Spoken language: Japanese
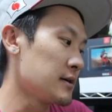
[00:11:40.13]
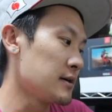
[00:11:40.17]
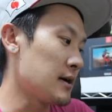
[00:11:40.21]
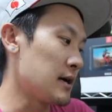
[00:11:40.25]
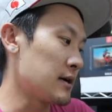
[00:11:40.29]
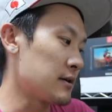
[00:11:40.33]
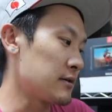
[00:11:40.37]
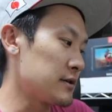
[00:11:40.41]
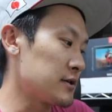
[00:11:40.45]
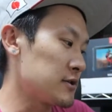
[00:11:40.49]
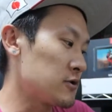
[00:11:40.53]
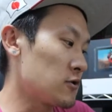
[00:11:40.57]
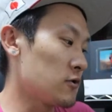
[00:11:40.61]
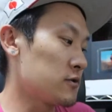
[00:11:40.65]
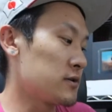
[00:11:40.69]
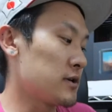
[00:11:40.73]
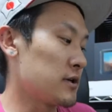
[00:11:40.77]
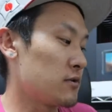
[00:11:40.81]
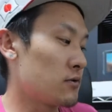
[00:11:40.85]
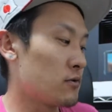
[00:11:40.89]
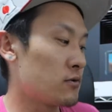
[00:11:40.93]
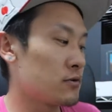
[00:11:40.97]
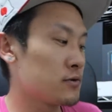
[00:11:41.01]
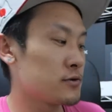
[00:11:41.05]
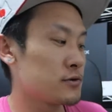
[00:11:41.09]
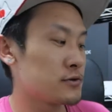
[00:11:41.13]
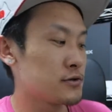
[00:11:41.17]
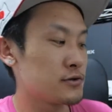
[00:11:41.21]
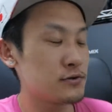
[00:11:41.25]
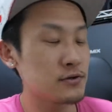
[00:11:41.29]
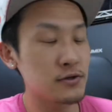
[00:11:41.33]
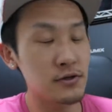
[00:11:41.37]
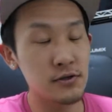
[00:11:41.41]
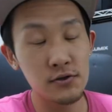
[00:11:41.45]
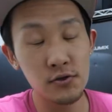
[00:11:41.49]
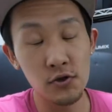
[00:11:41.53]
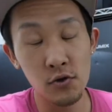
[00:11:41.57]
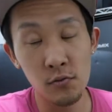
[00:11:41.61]
急いで導入す
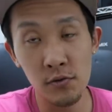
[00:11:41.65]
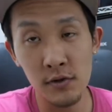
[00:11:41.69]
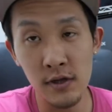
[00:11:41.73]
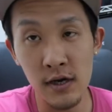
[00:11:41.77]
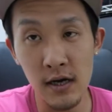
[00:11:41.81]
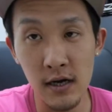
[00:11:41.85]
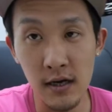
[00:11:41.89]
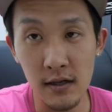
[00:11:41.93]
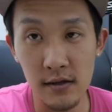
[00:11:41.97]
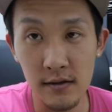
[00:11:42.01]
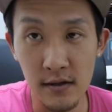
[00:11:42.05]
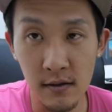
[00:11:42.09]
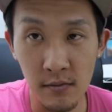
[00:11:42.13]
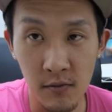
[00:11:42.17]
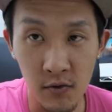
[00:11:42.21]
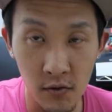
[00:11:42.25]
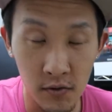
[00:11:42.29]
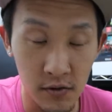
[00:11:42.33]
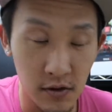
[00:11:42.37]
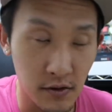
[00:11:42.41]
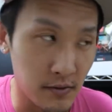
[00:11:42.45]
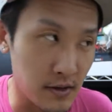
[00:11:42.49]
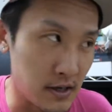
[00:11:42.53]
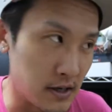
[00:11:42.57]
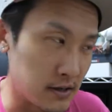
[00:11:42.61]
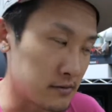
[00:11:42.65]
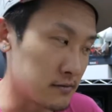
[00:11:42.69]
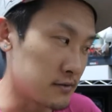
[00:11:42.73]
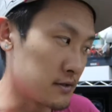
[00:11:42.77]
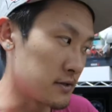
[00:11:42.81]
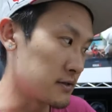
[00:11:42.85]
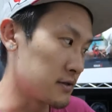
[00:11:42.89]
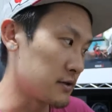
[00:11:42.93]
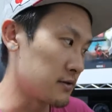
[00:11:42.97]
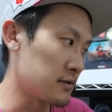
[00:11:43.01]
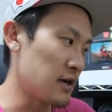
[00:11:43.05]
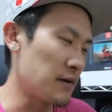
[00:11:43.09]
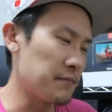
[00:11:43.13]
る必要もなかったものではあるんで
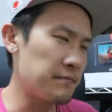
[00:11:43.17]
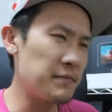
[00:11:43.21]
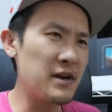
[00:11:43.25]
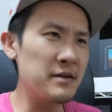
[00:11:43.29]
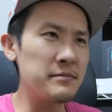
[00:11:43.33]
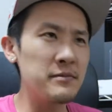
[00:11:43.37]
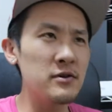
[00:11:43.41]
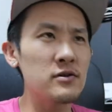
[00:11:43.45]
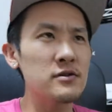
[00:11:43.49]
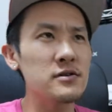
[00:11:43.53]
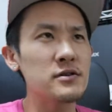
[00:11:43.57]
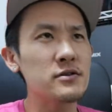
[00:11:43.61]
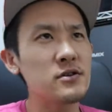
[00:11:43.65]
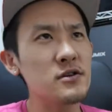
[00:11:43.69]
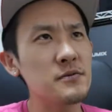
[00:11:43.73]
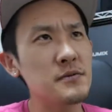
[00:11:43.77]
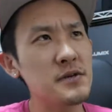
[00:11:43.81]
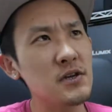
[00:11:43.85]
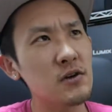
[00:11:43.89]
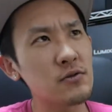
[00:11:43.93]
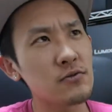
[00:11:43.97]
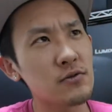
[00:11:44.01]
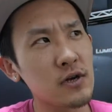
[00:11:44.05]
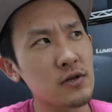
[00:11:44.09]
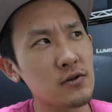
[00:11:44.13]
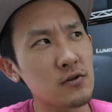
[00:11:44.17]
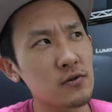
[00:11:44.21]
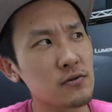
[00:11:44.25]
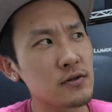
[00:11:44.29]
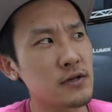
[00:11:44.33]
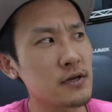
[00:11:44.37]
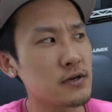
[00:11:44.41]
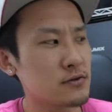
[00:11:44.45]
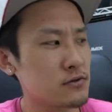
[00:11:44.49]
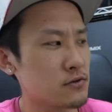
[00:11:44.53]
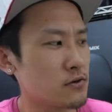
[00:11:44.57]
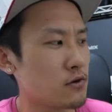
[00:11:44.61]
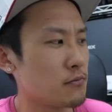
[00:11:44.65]
すけど、やっぱりミュージックビデオとか撮っ
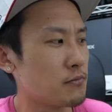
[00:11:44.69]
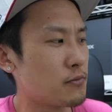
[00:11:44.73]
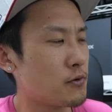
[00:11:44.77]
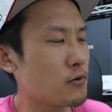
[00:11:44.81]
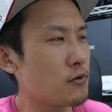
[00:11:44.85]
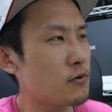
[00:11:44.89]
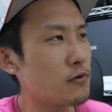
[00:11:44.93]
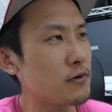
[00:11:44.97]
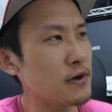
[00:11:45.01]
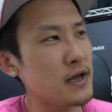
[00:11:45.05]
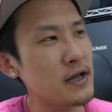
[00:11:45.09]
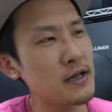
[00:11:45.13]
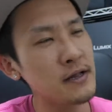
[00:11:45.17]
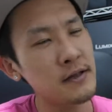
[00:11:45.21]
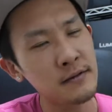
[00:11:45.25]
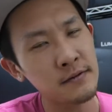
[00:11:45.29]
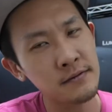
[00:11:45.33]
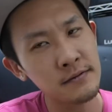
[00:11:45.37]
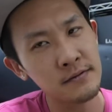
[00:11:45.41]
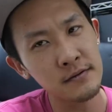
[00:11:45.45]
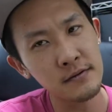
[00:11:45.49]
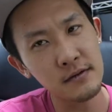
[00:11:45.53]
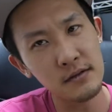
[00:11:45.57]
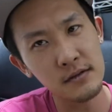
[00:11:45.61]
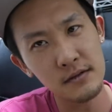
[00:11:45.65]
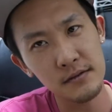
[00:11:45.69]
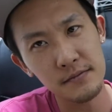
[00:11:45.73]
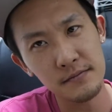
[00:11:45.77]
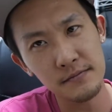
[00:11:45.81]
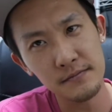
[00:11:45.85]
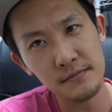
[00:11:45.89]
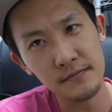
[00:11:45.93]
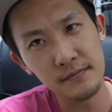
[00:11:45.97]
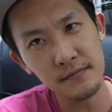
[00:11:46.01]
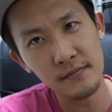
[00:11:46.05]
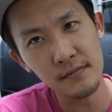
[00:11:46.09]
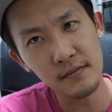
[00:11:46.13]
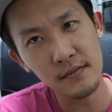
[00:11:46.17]
てると、望遠
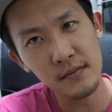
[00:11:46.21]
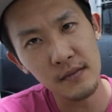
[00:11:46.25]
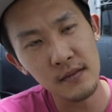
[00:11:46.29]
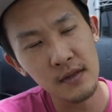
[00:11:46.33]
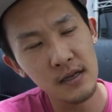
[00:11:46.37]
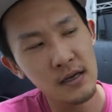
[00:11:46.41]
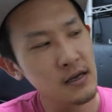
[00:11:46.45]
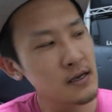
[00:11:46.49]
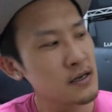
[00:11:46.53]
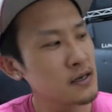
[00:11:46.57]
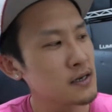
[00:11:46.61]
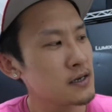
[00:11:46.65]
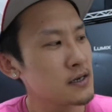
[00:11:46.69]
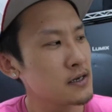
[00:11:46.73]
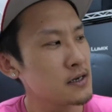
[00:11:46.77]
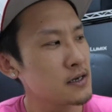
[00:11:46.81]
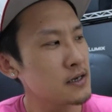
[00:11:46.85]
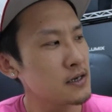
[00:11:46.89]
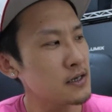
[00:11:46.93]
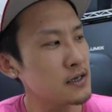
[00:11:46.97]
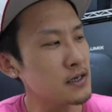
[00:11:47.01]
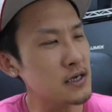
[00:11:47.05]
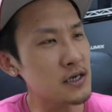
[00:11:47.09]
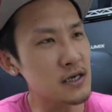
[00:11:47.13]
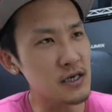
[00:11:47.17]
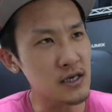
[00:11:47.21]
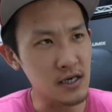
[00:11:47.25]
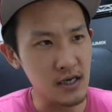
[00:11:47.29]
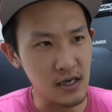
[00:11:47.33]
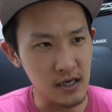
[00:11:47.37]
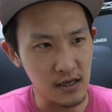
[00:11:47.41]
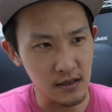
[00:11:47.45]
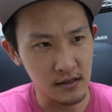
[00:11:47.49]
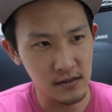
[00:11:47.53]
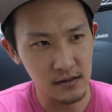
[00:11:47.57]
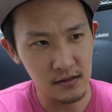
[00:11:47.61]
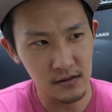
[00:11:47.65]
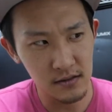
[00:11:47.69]

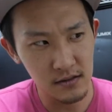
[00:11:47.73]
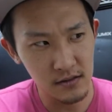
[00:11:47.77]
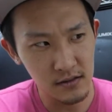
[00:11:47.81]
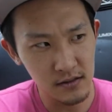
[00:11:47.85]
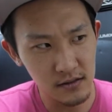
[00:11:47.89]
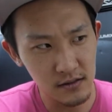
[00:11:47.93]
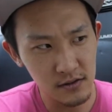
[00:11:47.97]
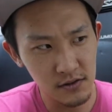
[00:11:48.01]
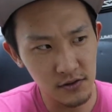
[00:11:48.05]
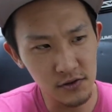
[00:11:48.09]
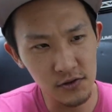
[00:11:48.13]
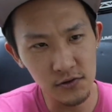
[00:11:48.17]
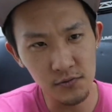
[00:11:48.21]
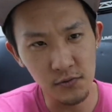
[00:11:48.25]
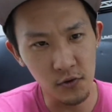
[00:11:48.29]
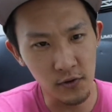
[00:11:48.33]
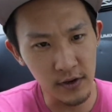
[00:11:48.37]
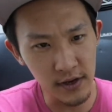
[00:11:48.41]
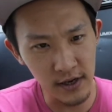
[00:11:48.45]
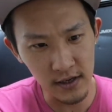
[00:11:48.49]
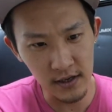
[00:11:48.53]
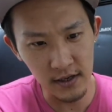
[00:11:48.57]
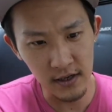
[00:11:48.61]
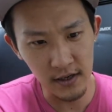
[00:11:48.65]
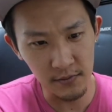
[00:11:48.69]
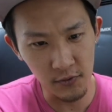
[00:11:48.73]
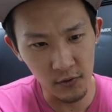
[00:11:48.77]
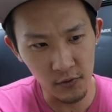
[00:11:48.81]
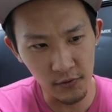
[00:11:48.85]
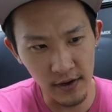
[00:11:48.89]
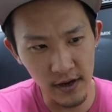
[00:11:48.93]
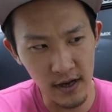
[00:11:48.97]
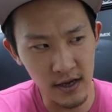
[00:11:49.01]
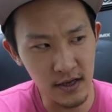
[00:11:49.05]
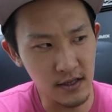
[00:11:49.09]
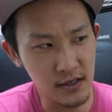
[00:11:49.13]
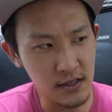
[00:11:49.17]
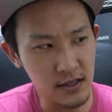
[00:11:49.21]
域、中望遠から望
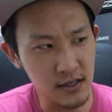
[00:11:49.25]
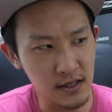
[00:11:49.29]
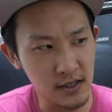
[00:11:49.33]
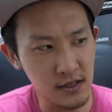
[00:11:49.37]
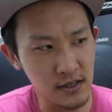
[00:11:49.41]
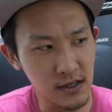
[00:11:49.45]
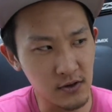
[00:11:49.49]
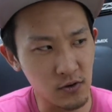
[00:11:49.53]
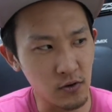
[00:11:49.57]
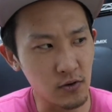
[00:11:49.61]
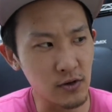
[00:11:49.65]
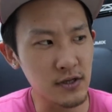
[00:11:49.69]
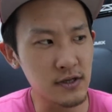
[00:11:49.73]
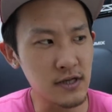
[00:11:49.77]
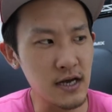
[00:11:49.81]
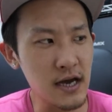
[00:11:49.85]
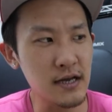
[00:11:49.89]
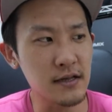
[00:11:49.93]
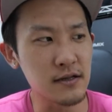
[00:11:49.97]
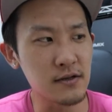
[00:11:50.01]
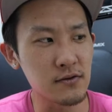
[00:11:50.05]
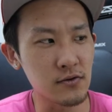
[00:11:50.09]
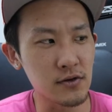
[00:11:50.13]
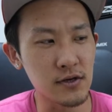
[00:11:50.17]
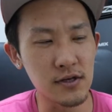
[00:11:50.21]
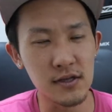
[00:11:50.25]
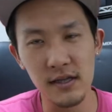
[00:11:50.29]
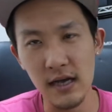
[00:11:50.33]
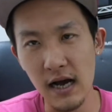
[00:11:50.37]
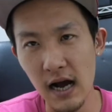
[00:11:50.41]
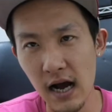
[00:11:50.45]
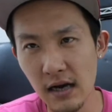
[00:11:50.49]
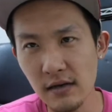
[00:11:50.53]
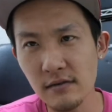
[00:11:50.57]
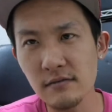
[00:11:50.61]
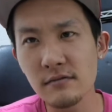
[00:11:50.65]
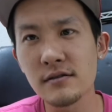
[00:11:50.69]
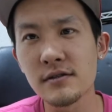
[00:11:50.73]
遠域で撮りたいって時って
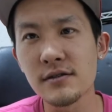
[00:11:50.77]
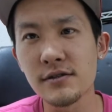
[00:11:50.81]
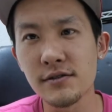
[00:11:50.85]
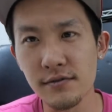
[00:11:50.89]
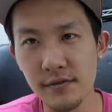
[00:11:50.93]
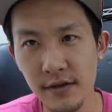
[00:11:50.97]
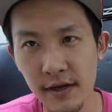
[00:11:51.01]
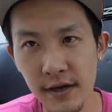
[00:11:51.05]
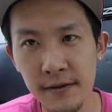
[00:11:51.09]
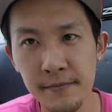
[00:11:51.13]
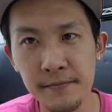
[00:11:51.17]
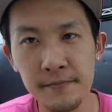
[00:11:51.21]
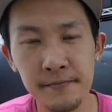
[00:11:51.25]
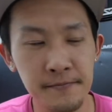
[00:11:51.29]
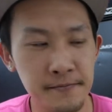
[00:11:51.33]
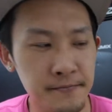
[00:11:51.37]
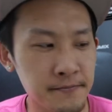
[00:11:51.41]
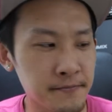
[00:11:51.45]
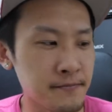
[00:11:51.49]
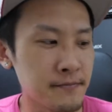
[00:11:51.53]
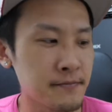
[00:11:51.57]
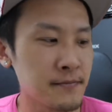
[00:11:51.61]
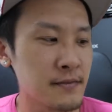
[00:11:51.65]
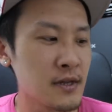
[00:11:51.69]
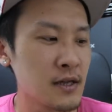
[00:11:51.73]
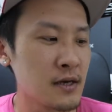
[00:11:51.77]
あるんですよね。うん。